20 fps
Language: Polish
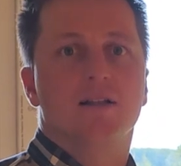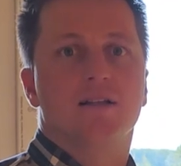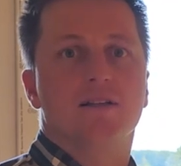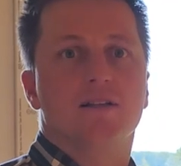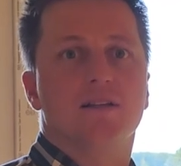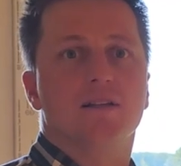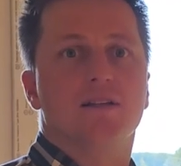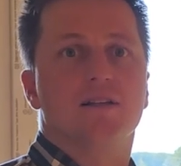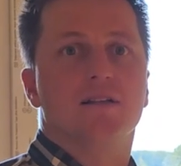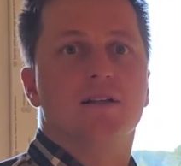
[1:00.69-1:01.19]

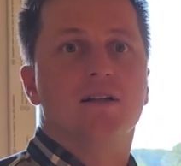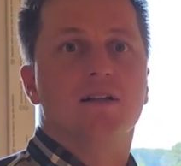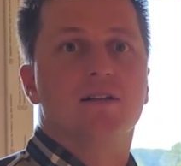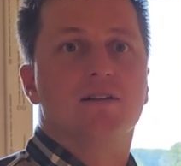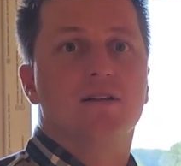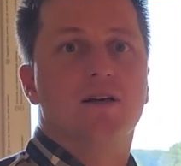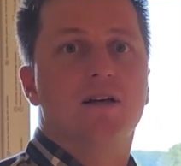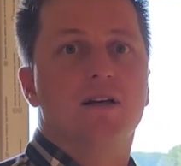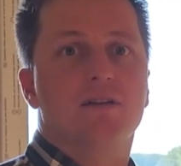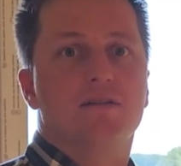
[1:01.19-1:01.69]
I
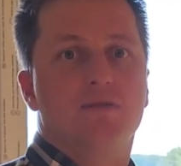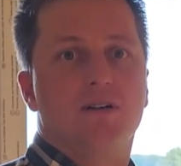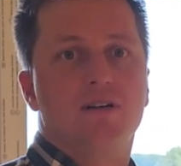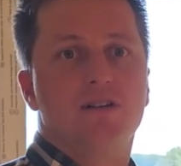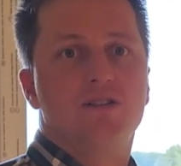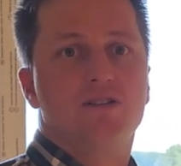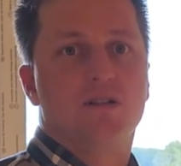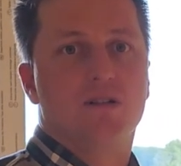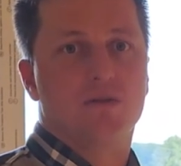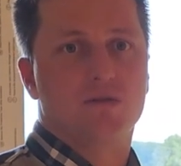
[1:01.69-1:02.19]
to jest
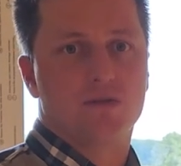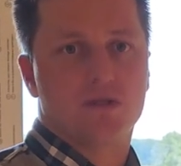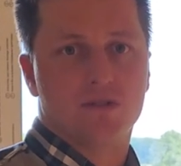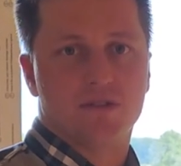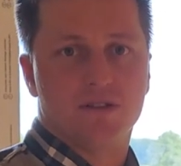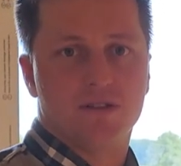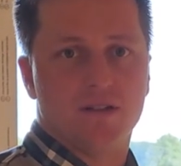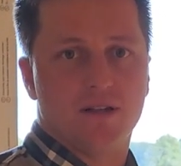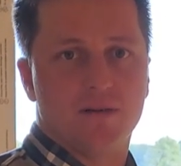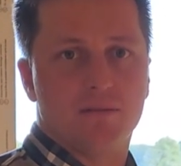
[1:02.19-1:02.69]
właśnie
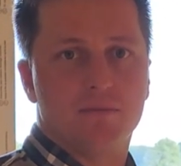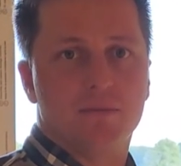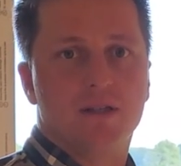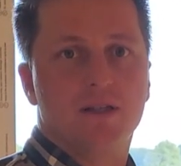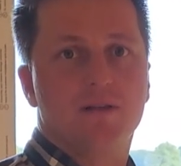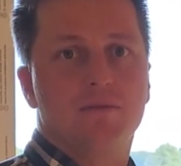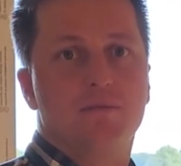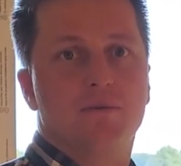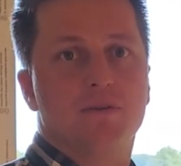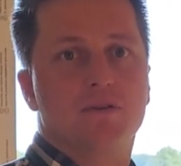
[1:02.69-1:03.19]
różnica.
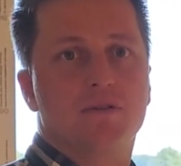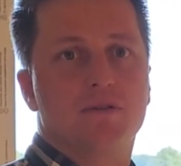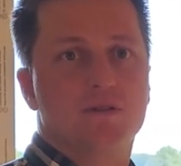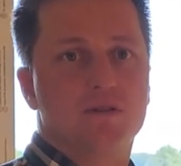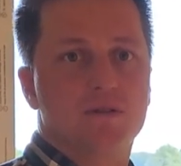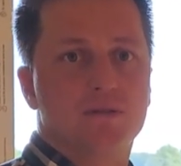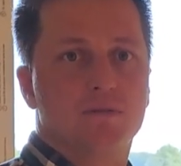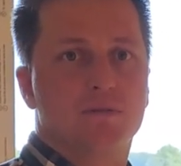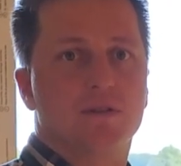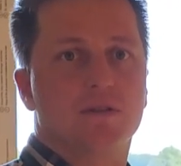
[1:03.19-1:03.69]
My
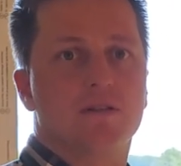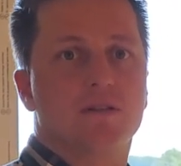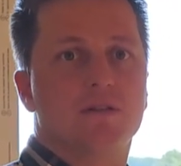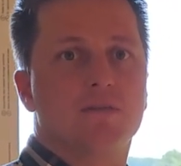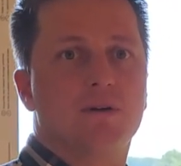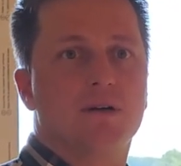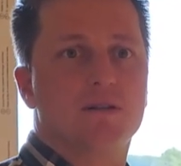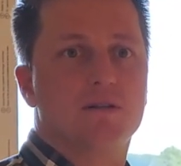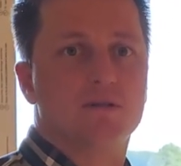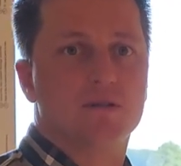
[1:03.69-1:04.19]
podchodzimy do
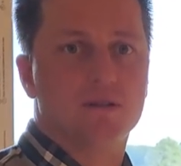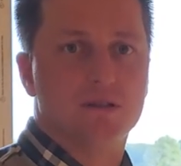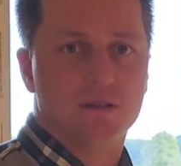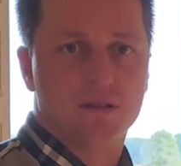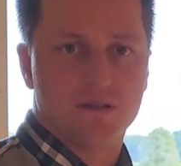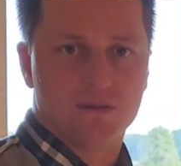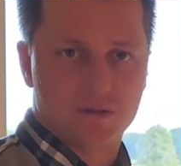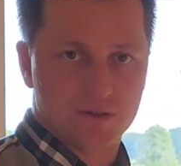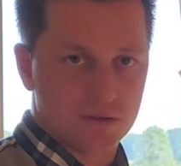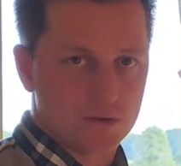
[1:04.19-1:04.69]
tematu
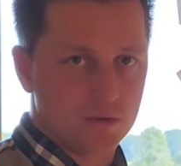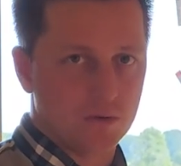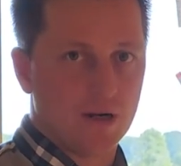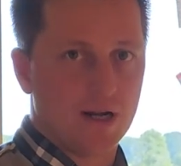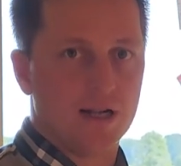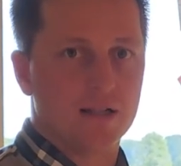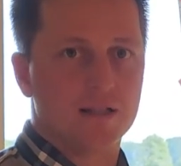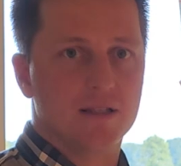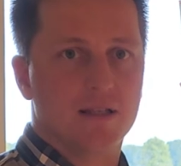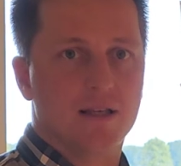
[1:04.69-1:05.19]

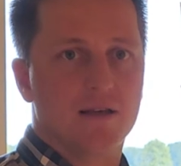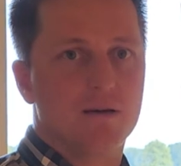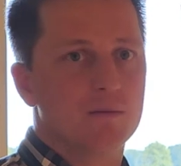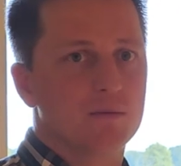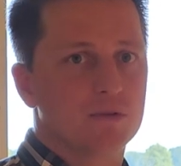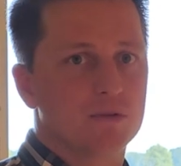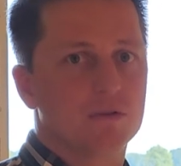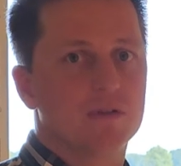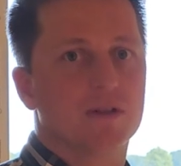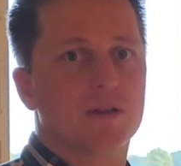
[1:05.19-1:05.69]
indywidualnie,
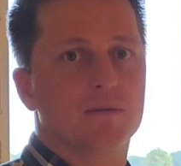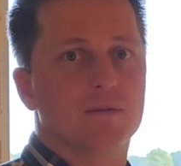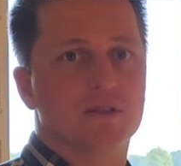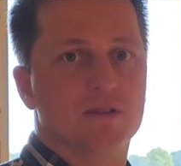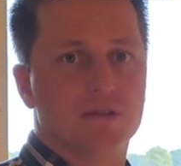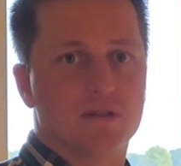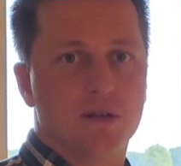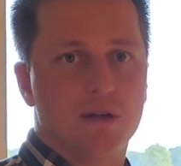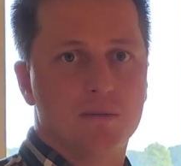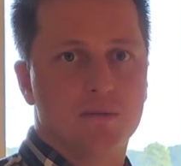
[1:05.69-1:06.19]
budujemy
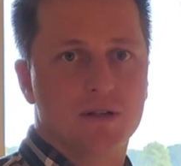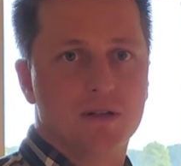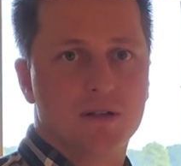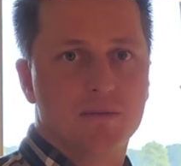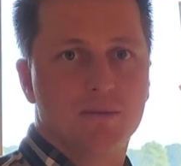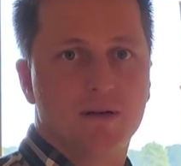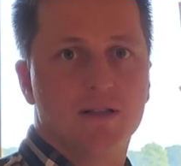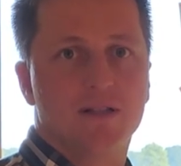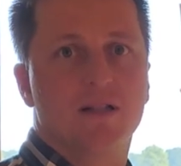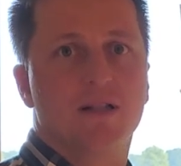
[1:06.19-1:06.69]
z
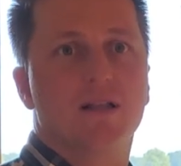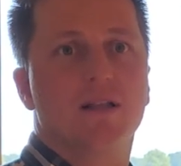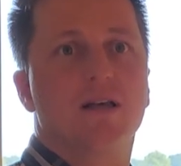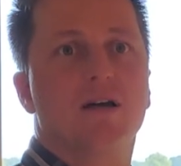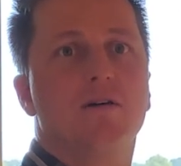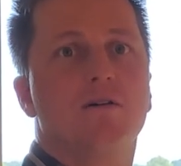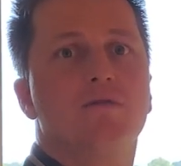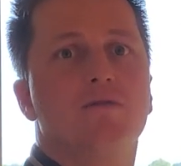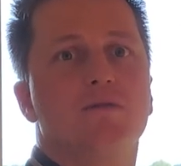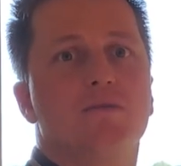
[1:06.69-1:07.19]
dobrych
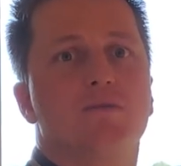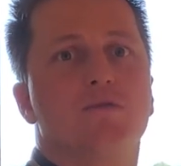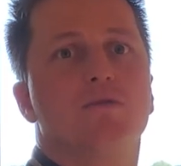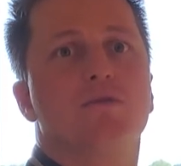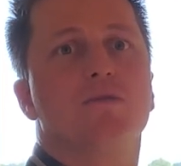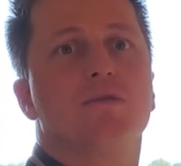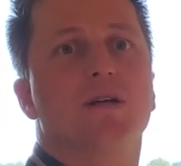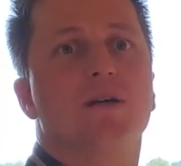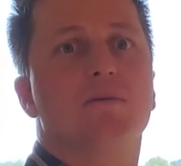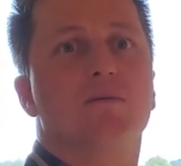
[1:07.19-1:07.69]
materiałów i
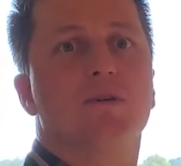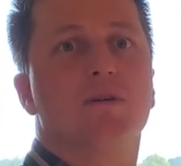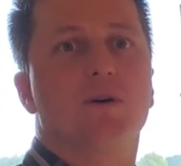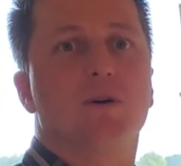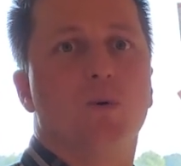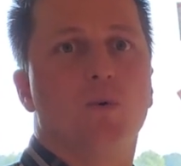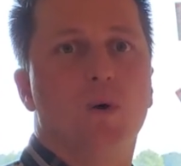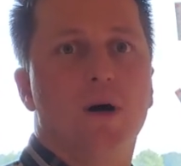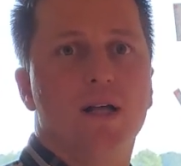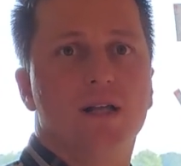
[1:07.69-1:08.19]
budujemy
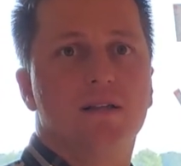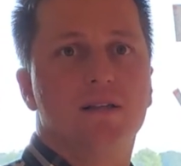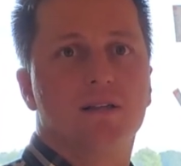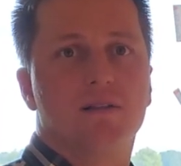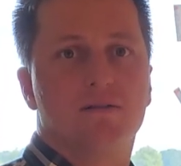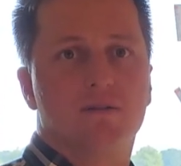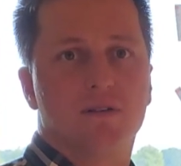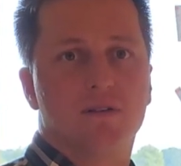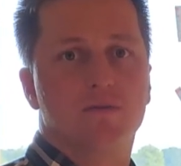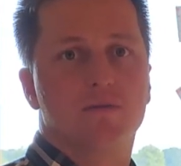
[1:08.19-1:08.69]

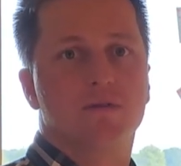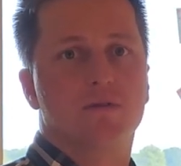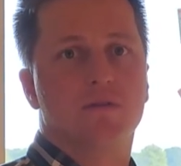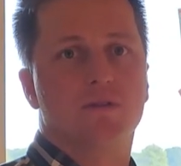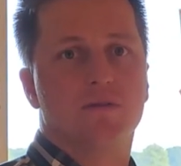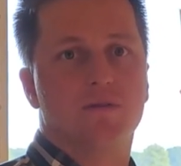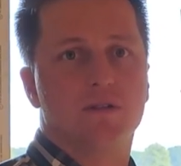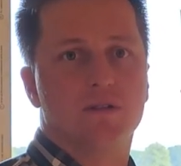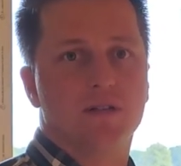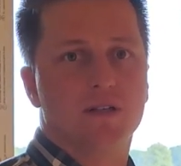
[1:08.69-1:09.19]
ładnie według
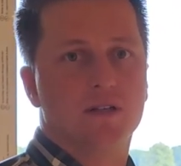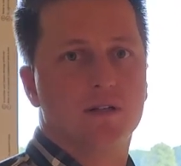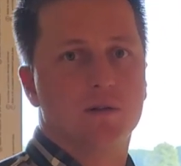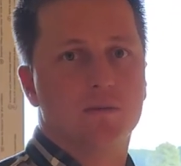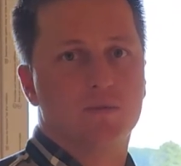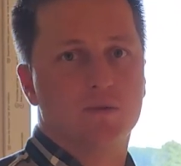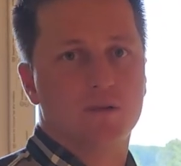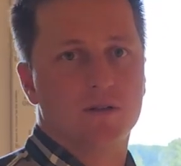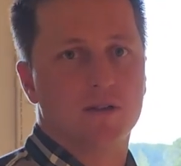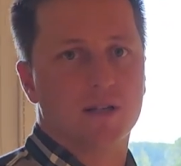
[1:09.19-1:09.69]
dowolnego
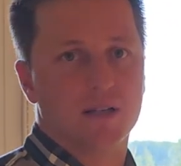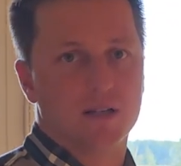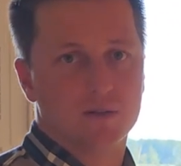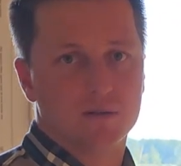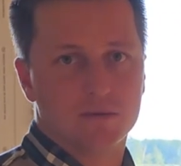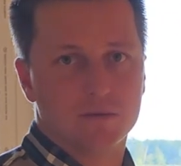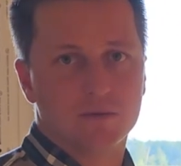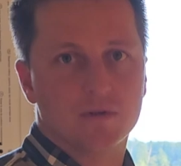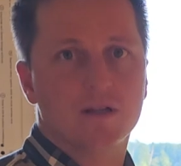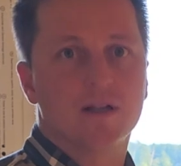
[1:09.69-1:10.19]

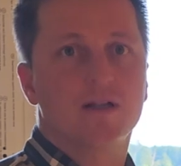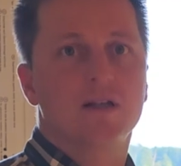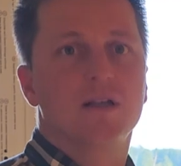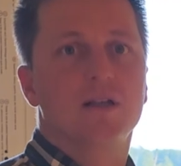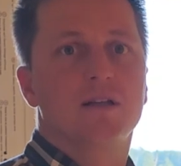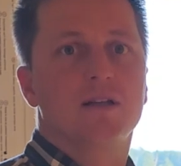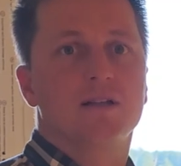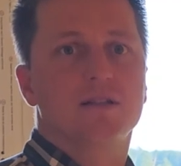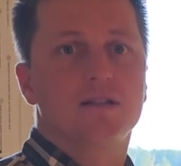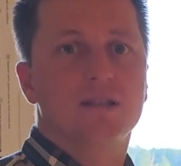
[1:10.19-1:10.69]
projektu.
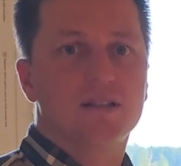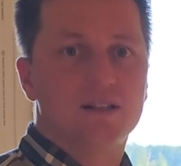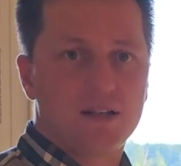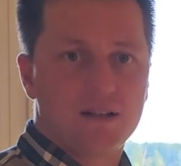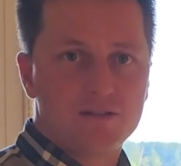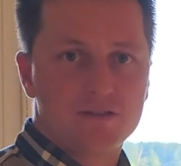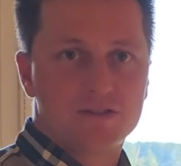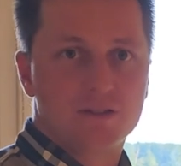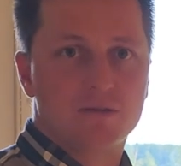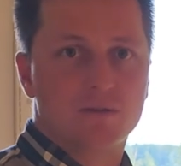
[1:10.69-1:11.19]
Nie
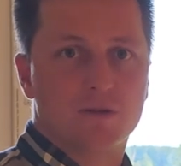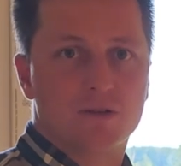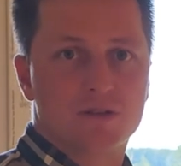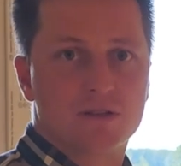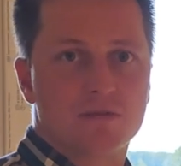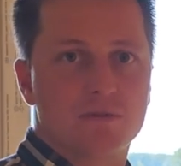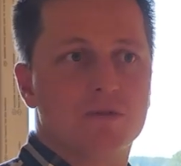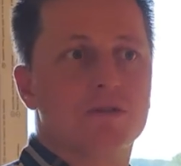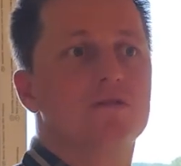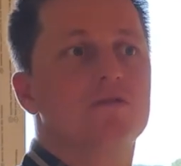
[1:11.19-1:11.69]
zawsze
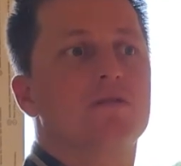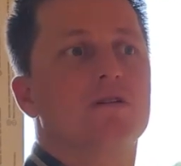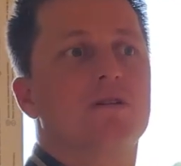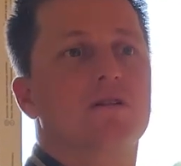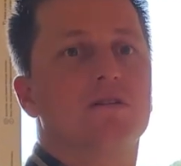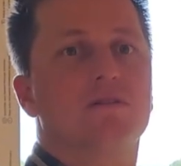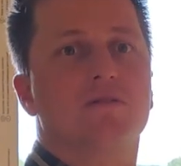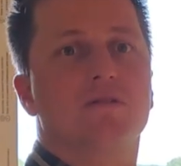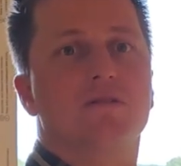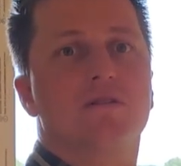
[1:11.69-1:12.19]
może być to
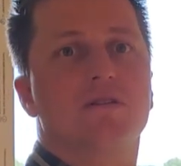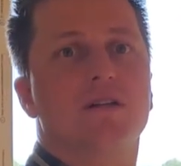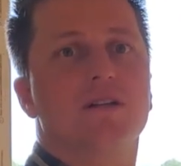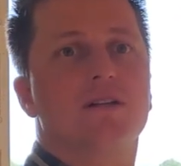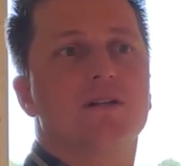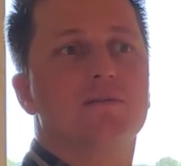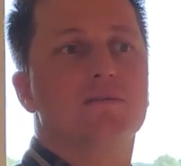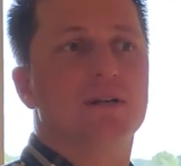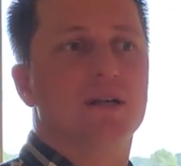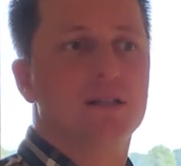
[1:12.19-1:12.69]

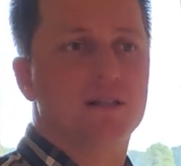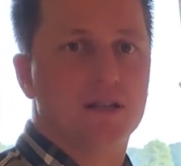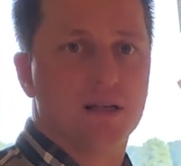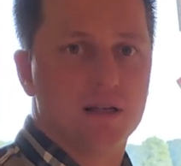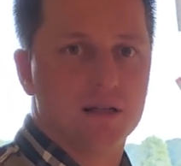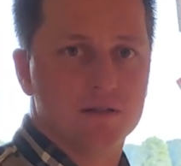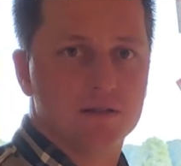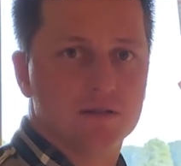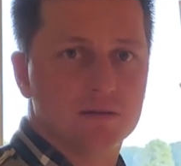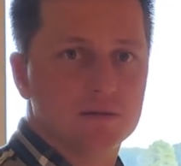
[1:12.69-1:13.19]
rozwiązaniem
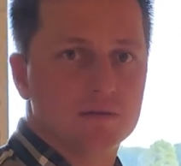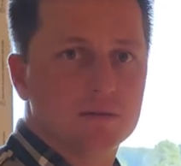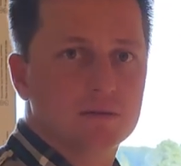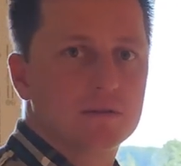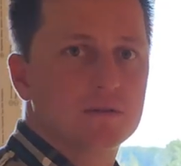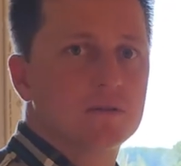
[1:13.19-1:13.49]
najtańszym.